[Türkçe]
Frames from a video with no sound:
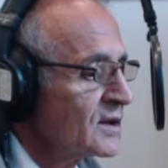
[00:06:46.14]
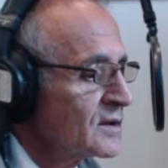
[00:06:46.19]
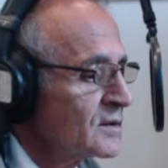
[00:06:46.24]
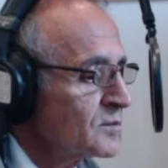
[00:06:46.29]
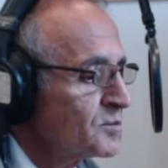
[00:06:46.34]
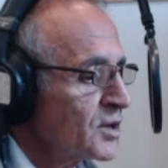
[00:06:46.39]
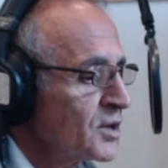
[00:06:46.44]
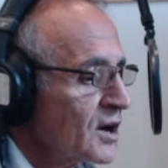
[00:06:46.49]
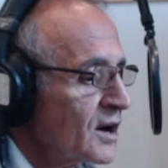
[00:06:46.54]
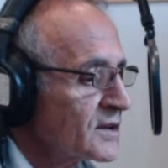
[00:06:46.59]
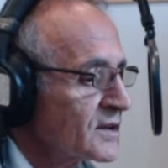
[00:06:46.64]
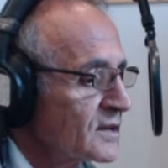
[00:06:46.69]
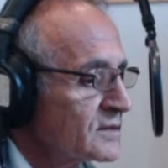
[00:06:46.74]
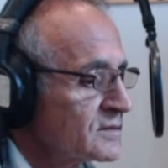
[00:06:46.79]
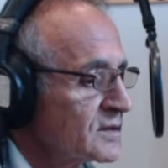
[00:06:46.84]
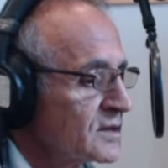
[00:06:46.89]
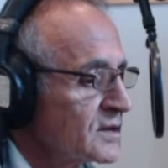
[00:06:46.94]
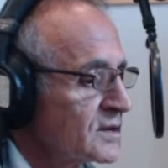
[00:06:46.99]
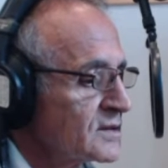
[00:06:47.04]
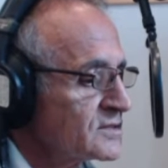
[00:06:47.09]

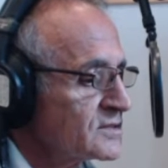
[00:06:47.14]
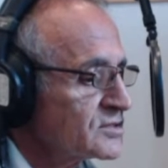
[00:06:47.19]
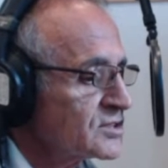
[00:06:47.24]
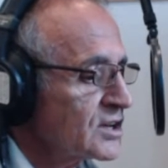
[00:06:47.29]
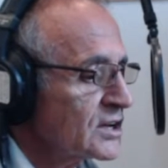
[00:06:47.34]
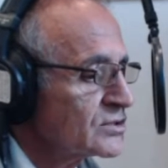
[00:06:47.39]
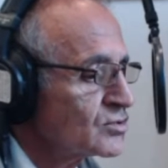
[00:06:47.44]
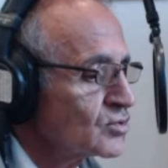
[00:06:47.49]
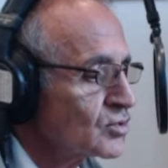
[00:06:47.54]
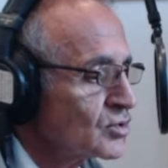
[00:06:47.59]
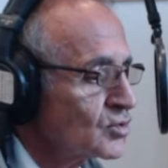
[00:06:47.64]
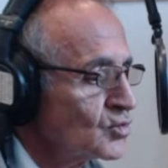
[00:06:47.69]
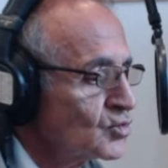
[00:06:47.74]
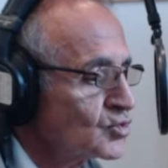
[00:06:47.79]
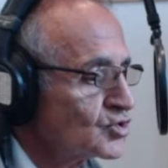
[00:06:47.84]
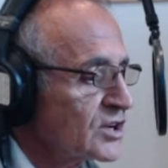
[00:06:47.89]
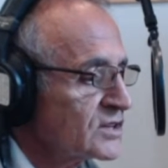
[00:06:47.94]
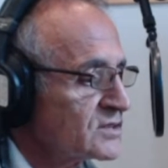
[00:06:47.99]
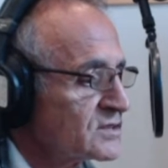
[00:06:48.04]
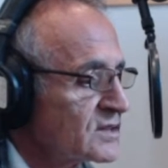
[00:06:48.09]
perakende sektörü
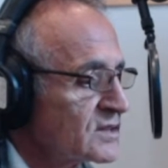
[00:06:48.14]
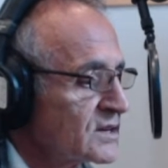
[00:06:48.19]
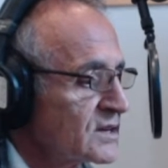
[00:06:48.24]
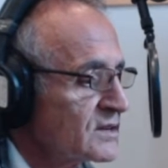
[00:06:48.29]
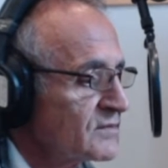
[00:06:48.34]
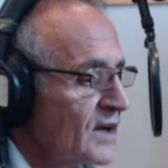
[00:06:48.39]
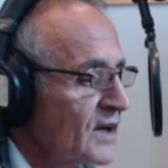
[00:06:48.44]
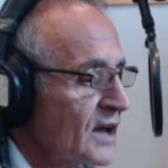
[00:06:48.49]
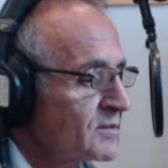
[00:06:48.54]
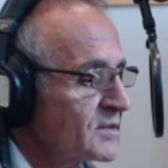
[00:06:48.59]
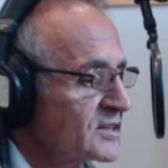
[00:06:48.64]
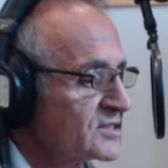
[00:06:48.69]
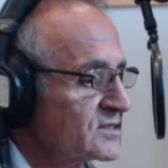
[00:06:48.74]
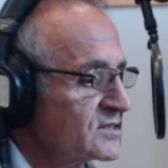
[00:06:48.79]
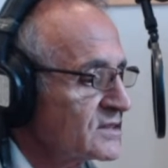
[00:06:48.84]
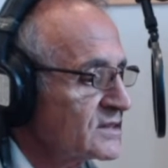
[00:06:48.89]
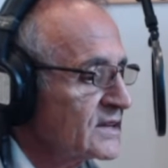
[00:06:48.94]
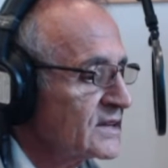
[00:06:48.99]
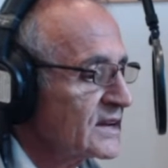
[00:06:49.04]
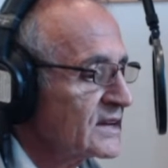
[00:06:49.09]
ücretlerini
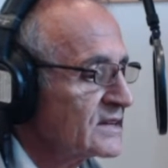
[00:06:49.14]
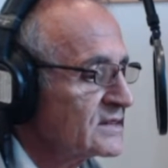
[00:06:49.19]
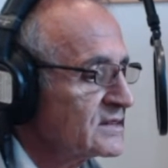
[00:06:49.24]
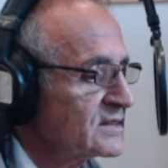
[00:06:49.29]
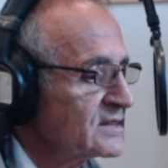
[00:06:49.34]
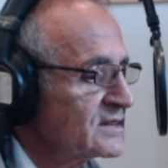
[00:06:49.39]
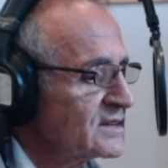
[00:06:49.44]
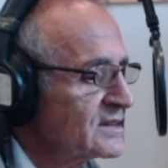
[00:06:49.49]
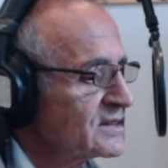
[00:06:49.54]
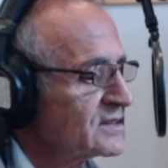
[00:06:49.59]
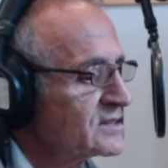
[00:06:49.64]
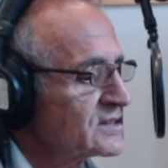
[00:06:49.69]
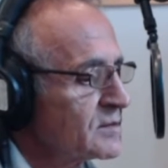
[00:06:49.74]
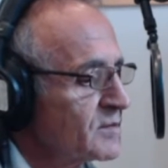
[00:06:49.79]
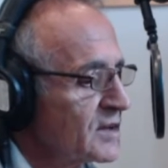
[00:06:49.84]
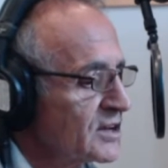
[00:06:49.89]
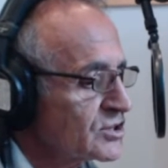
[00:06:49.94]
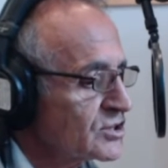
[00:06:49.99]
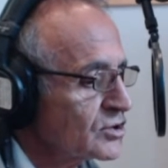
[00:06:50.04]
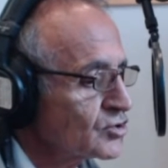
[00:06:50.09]
vermesi gerektiğini
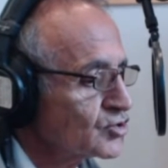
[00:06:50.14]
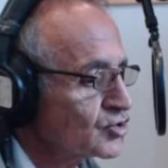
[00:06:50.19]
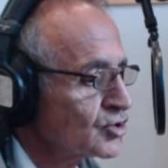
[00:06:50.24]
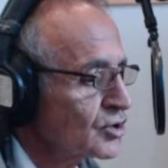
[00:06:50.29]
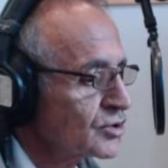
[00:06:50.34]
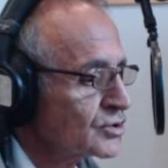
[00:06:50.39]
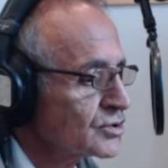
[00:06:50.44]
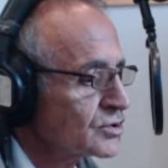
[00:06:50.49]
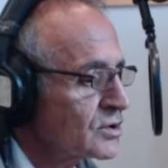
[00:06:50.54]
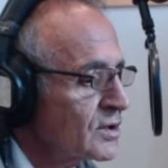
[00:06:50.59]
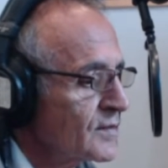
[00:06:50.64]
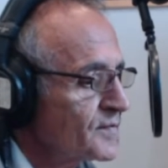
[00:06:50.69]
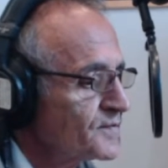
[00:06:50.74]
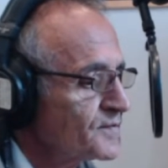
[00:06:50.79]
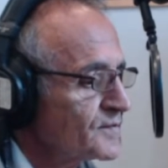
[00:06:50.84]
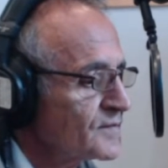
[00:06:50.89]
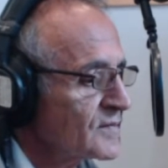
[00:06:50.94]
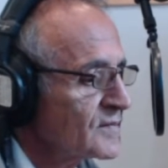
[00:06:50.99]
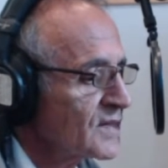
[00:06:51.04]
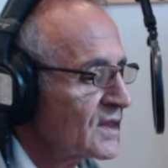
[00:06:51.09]
gizlemeye çalışıyor.
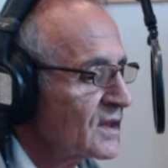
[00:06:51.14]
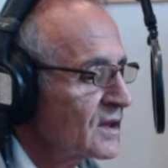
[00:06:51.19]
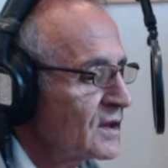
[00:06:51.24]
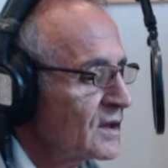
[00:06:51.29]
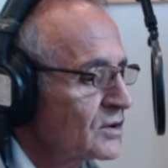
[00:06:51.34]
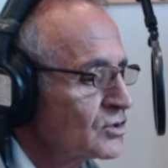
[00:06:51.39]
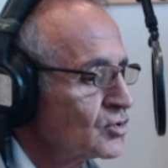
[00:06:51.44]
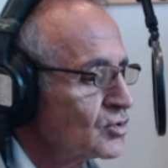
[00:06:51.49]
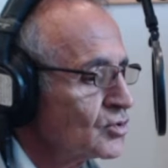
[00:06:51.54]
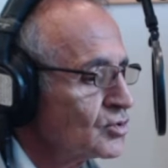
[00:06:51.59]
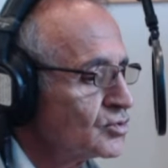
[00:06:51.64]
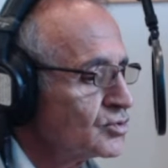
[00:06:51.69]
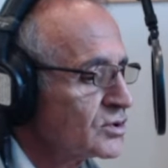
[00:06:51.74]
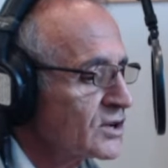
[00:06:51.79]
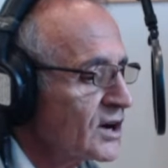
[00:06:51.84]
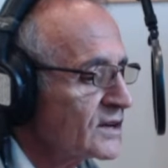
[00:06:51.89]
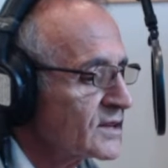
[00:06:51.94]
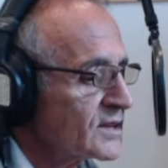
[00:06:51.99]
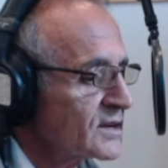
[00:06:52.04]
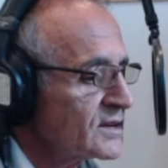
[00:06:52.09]
Görüldüğü
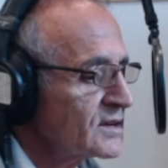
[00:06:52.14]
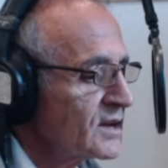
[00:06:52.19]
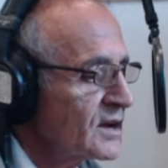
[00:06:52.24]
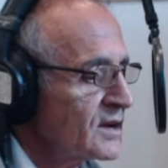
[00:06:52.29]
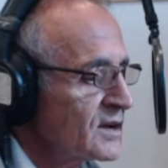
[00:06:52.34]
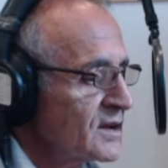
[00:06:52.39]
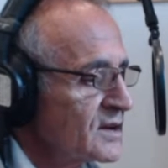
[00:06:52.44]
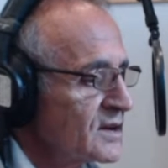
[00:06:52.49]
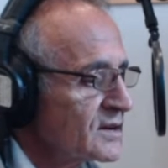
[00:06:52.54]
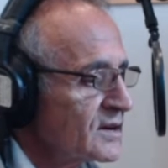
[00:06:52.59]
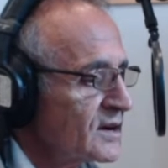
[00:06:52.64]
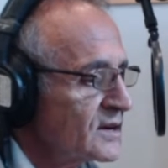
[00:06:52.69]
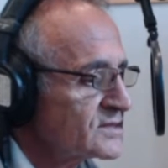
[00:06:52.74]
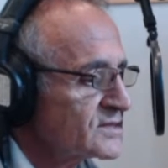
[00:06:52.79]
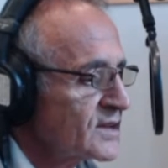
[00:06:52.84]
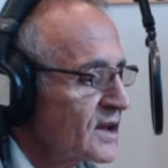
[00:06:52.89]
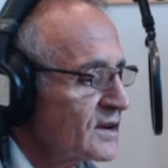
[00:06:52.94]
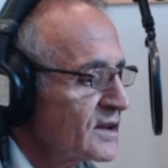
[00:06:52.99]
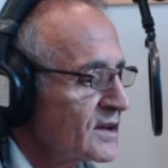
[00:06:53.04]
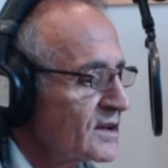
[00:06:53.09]
kadarıyla
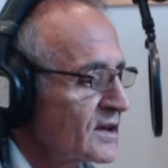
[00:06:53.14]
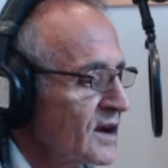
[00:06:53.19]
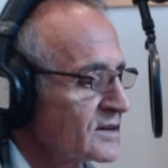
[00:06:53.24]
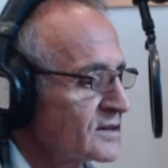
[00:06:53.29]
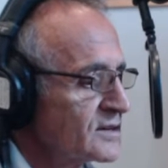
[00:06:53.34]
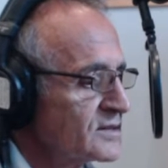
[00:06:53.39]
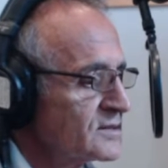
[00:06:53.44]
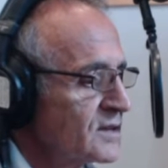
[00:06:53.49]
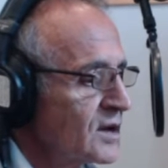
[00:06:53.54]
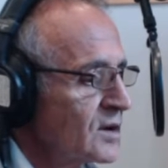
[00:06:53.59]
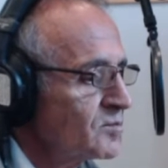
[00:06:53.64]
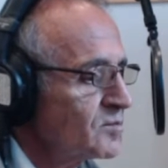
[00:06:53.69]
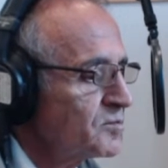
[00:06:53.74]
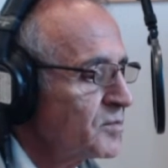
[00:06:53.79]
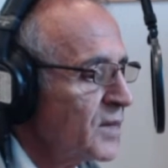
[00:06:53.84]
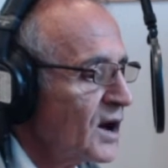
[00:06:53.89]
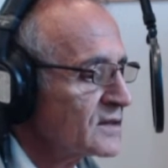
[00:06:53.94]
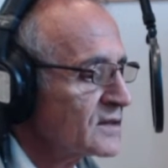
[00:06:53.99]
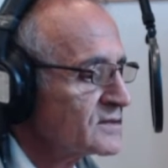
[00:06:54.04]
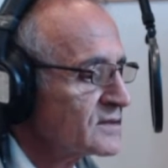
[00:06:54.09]
Kassel'e yakın
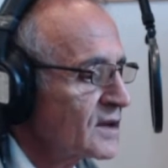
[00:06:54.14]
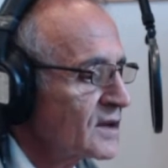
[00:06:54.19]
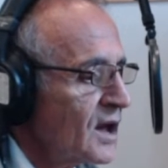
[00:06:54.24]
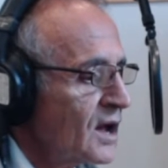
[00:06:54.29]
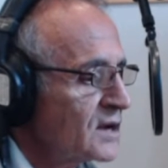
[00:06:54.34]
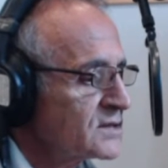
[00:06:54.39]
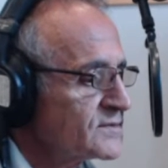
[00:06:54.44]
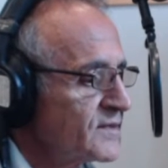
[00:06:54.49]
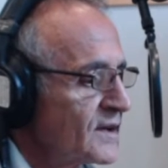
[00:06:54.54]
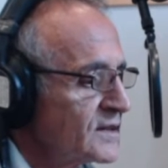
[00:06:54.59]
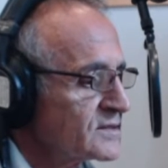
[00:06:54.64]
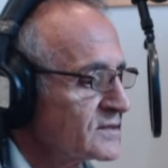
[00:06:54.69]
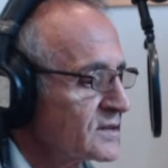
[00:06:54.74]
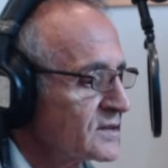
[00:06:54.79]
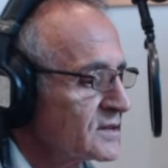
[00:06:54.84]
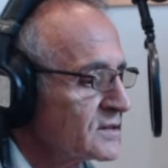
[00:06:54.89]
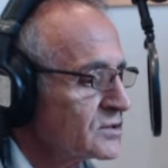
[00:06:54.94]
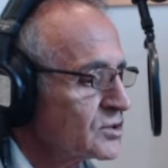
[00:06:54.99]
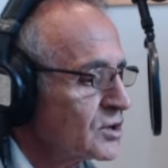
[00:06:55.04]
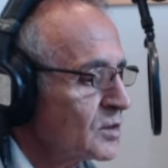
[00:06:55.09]
Bad
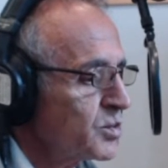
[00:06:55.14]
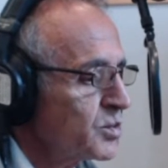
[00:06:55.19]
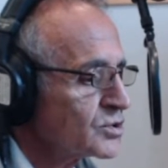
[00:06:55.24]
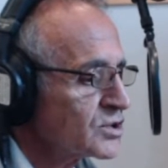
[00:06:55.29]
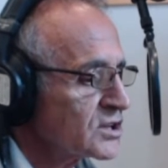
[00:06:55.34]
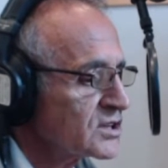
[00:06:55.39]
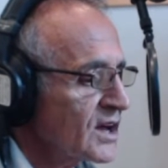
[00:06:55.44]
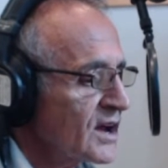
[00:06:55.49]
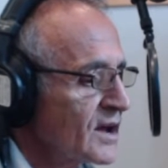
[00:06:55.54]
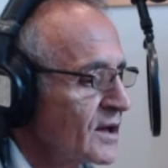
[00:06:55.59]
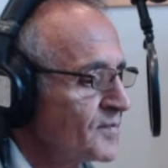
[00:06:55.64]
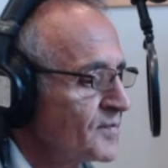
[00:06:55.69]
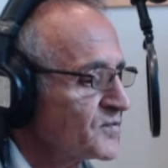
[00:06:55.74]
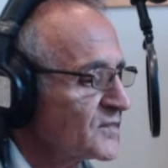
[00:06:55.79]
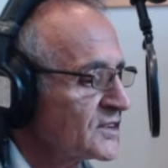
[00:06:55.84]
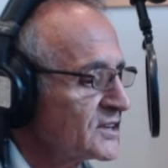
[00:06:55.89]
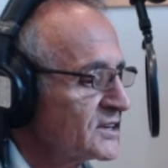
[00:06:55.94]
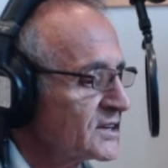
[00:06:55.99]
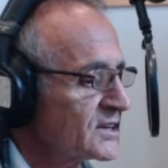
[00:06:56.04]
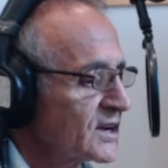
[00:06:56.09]
Hersfeld'deki depoda da
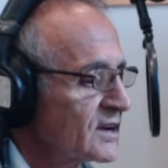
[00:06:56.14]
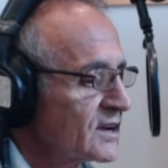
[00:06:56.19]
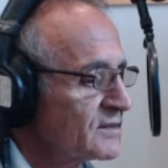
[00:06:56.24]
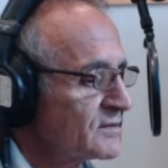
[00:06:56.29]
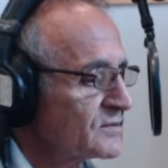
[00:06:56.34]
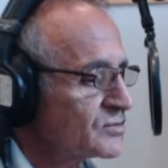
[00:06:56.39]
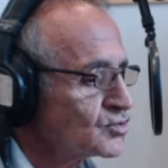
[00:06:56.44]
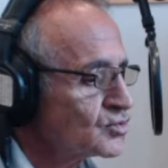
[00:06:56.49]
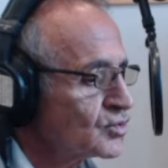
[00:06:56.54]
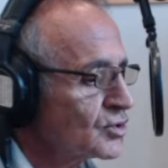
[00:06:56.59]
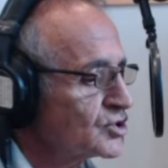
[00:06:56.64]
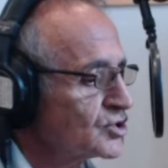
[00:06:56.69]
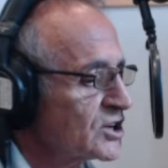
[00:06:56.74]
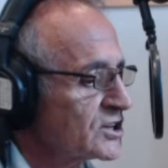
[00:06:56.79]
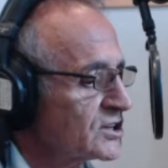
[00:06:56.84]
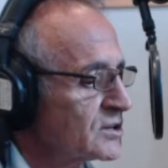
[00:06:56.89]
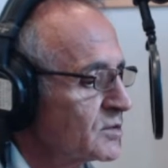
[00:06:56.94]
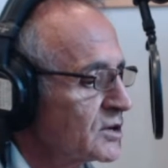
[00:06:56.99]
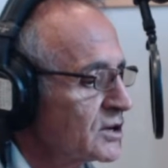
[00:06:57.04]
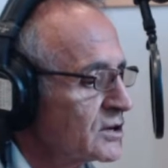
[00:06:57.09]
grev sürecek
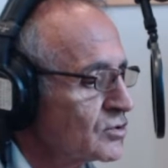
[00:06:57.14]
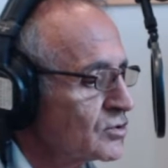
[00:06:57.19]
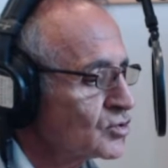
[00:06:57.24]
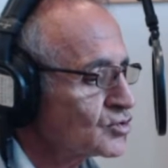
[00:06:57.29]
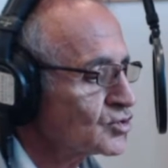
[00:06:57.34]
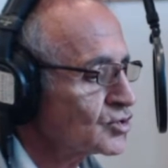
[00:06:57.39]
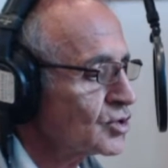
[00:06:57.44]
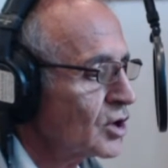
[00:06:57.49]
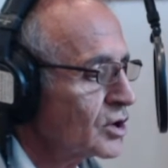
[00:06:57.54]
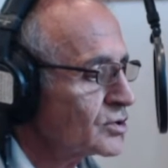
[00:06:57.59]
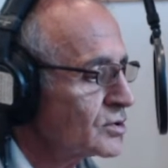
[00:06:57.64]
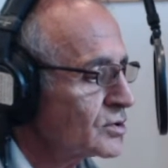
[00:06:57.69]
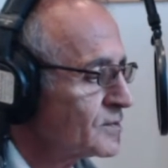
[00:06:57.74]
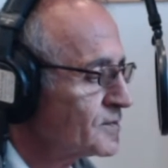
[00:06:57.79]
gibi gözüküyor.